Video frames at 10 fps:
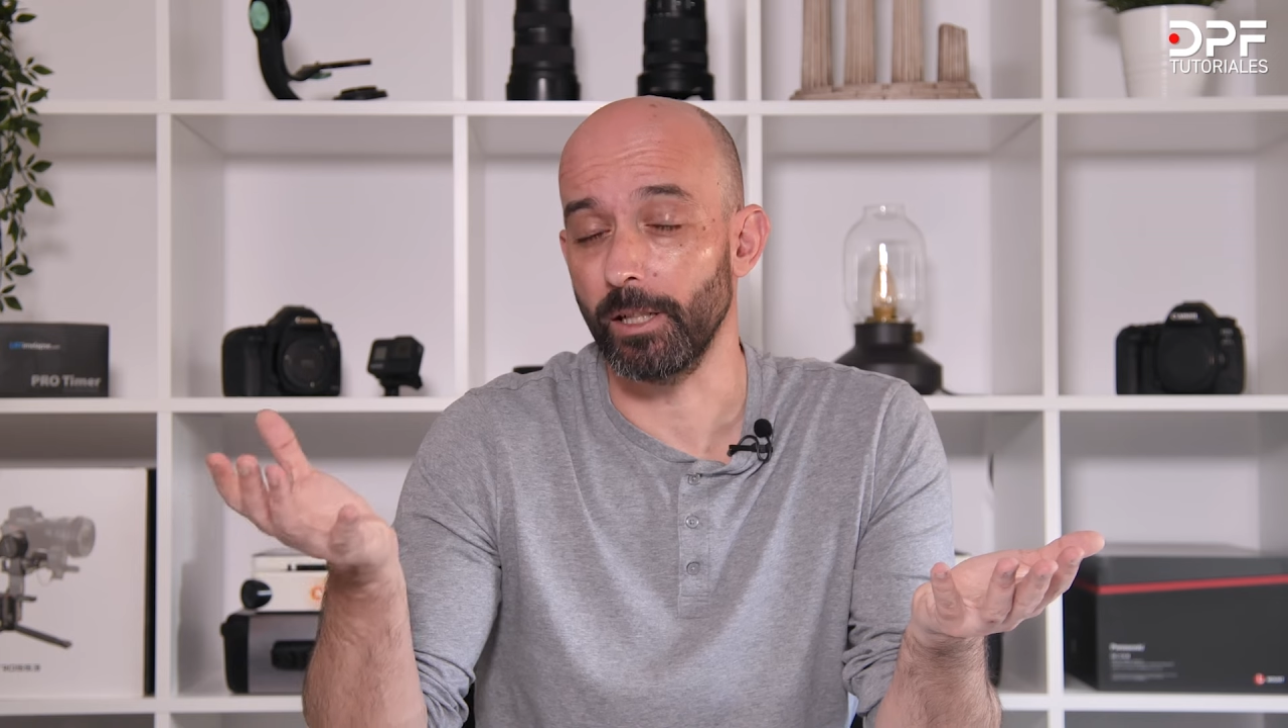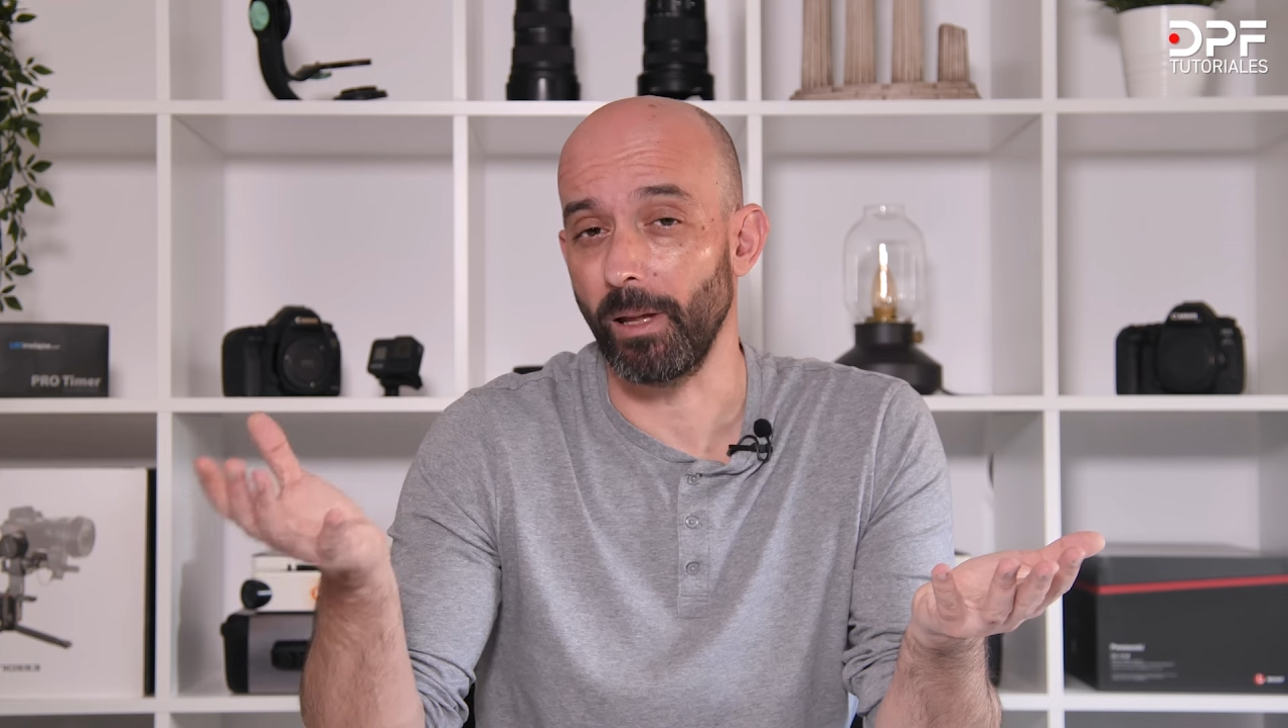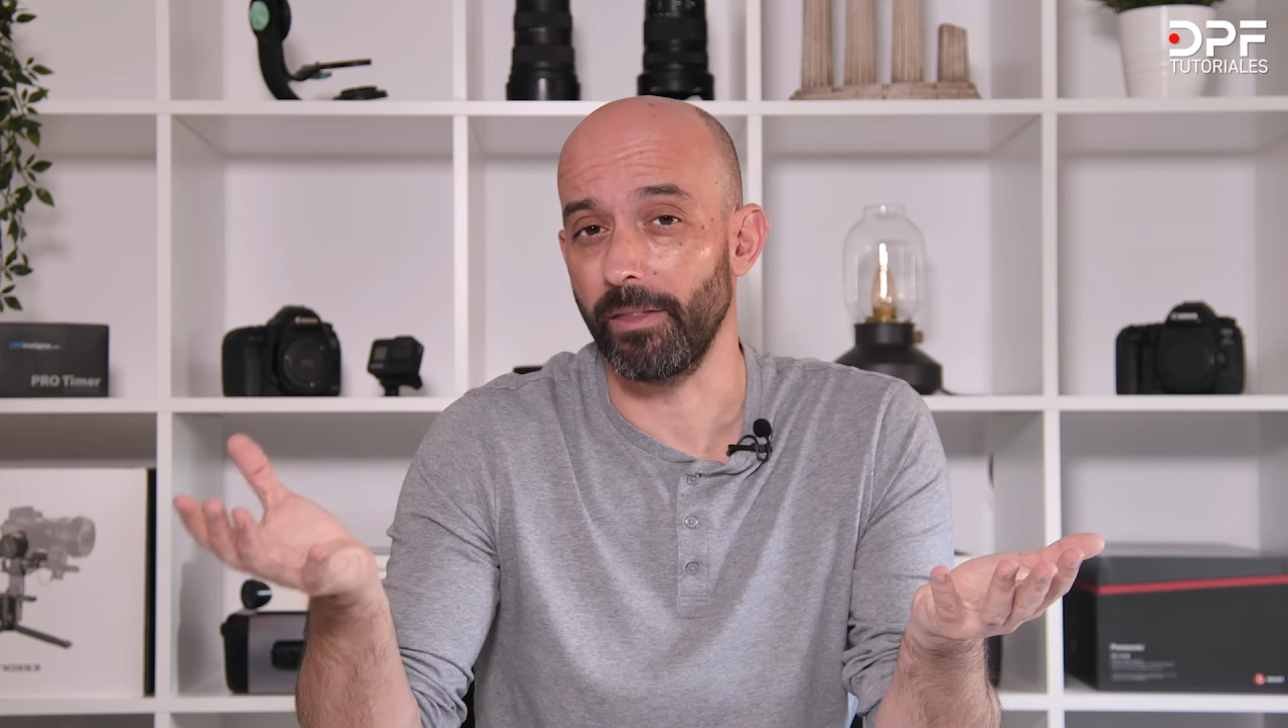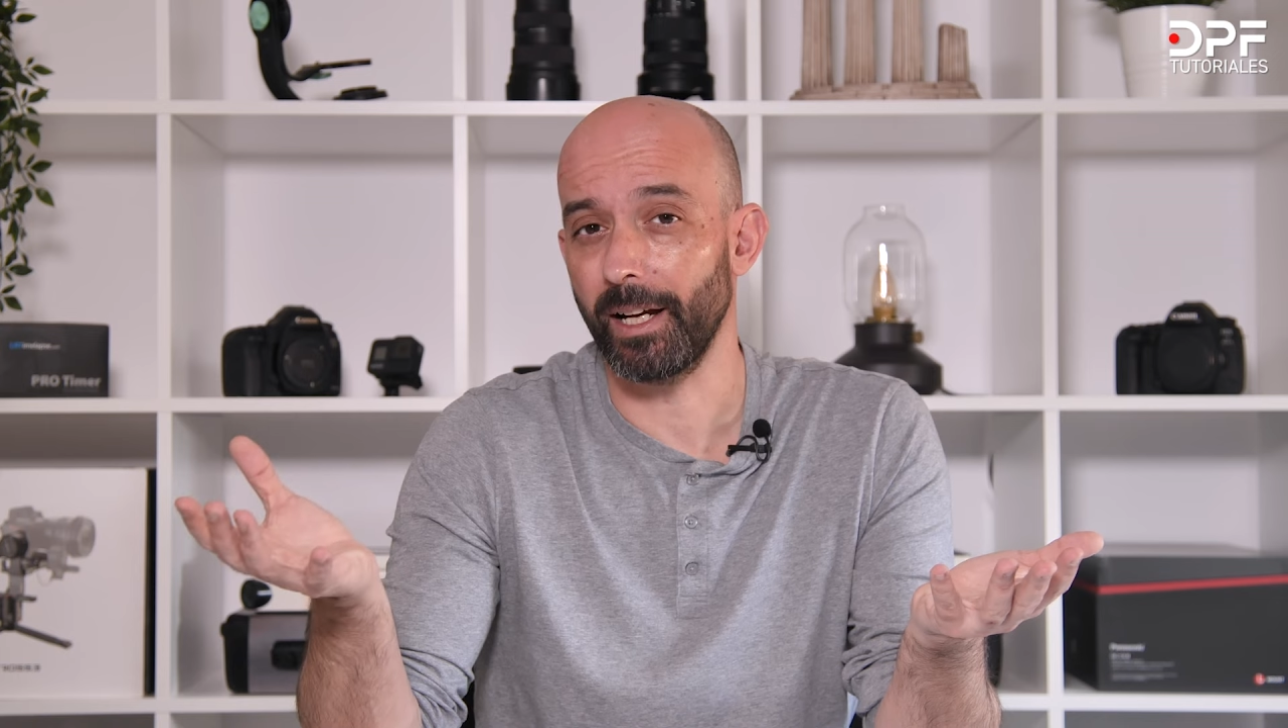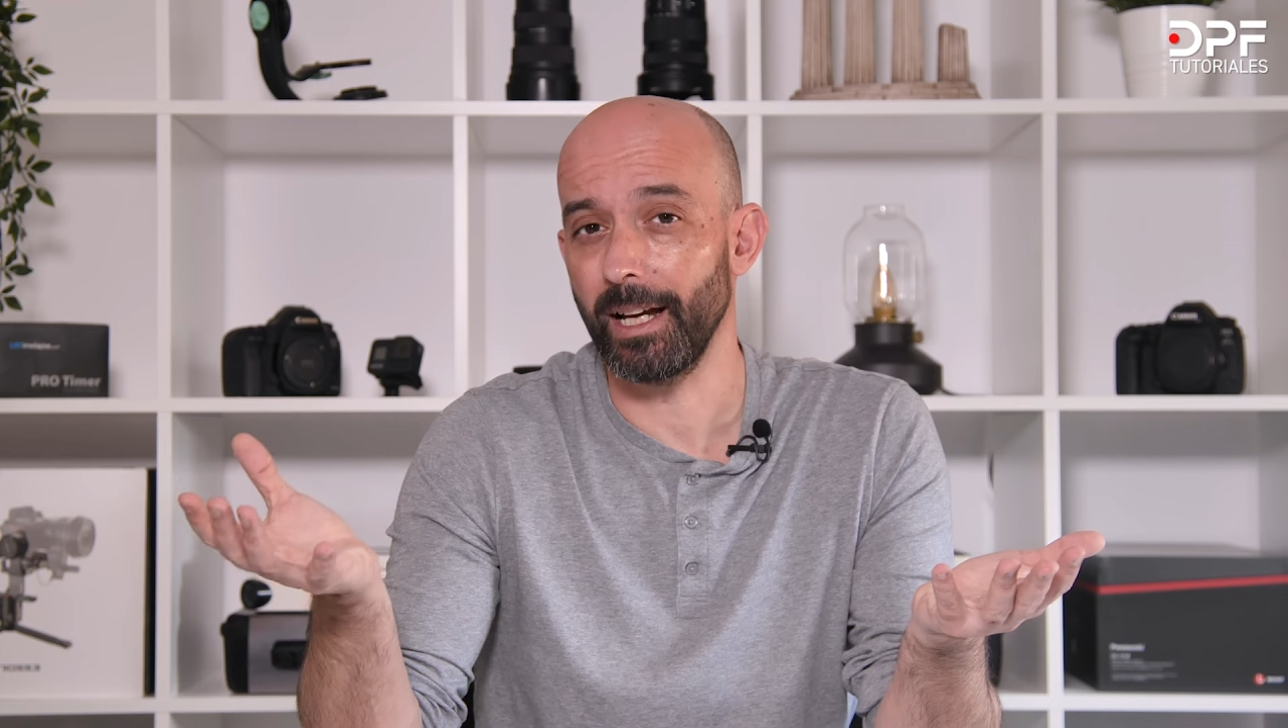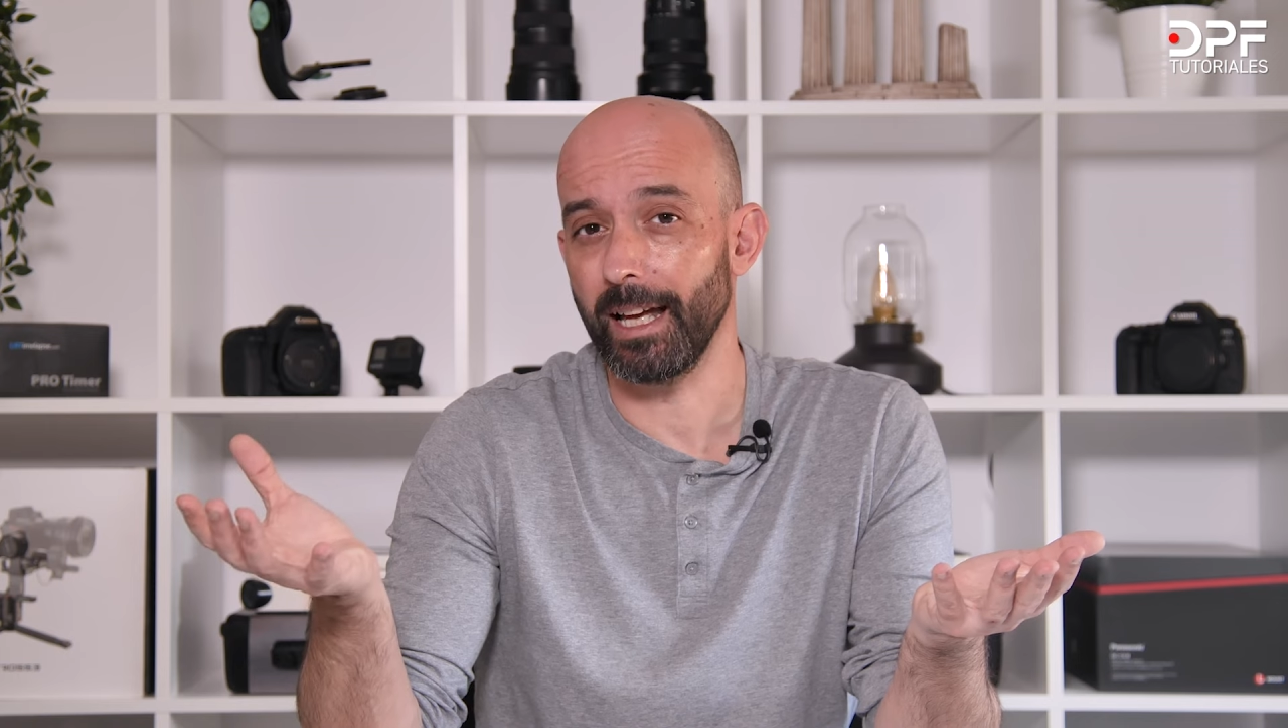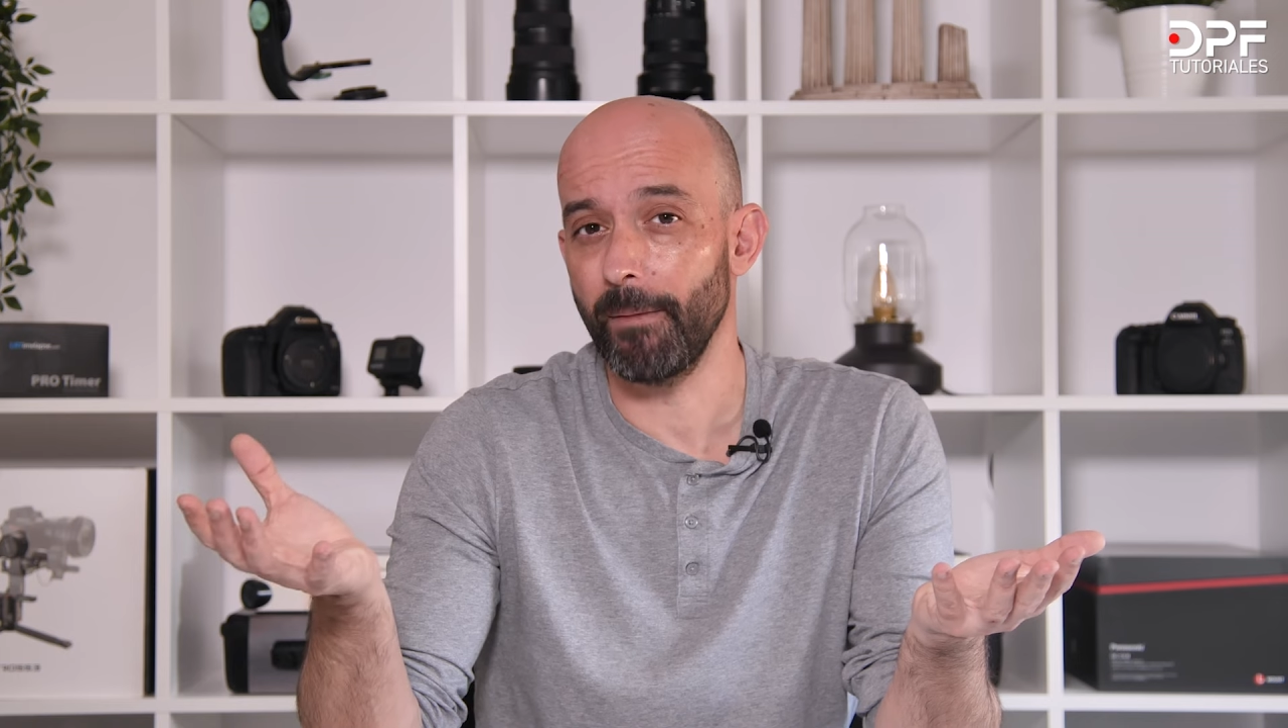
desplazar la